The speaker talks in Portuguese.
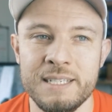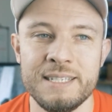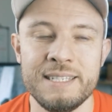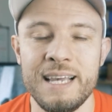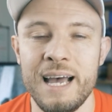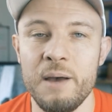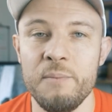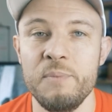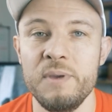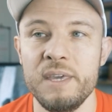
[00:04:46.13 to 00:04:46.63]

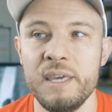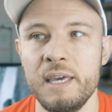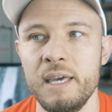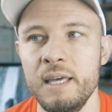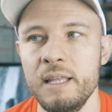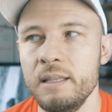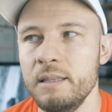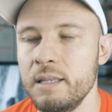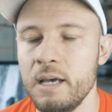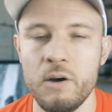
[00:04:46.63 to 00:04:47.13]
sabe
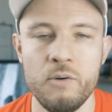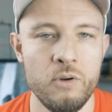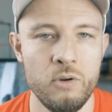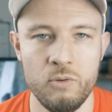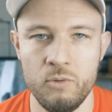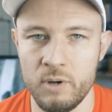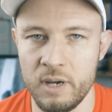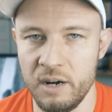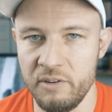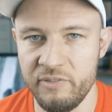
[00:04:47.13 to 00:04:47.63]
que não é
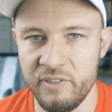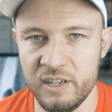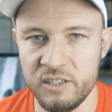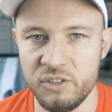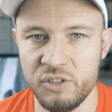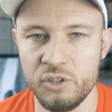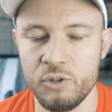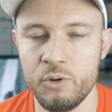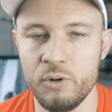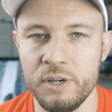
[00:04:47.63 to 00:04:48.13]
um lugar
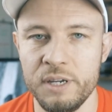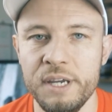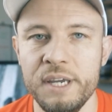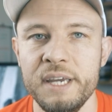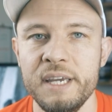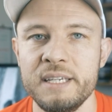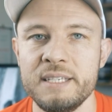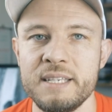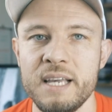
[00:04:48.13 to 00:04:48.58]
fácil de correr,